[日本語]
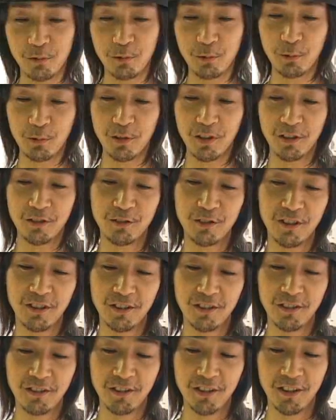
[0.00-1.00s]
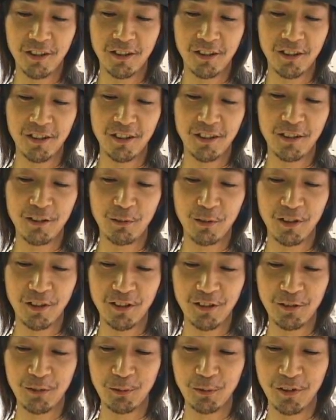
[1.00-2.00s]
骨格や毛流れが分
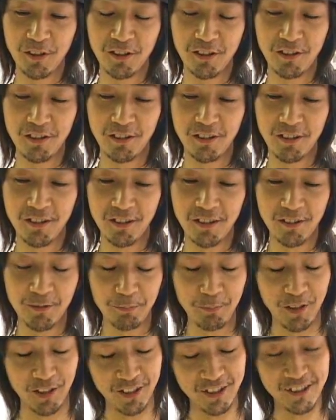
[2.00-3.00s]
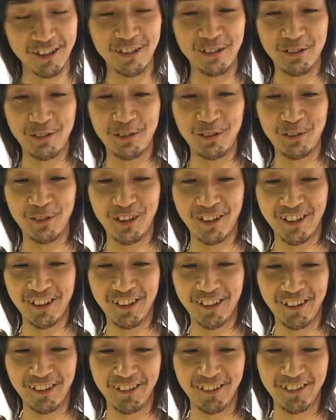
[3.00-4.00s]
かるようになって、まあ、意識するようになっ
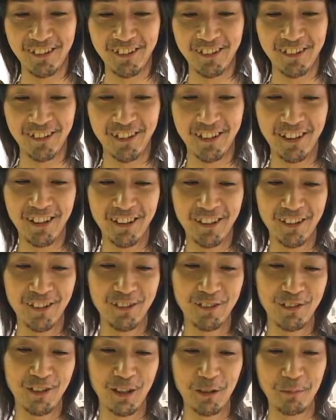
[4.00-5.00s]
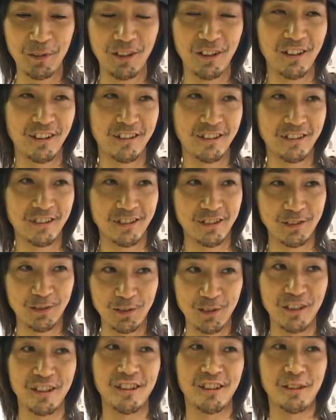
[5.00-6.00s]
て提案する幅が
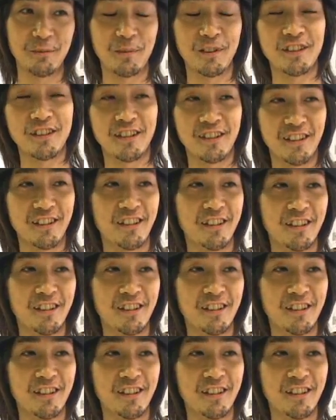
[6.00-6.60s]
増えてきました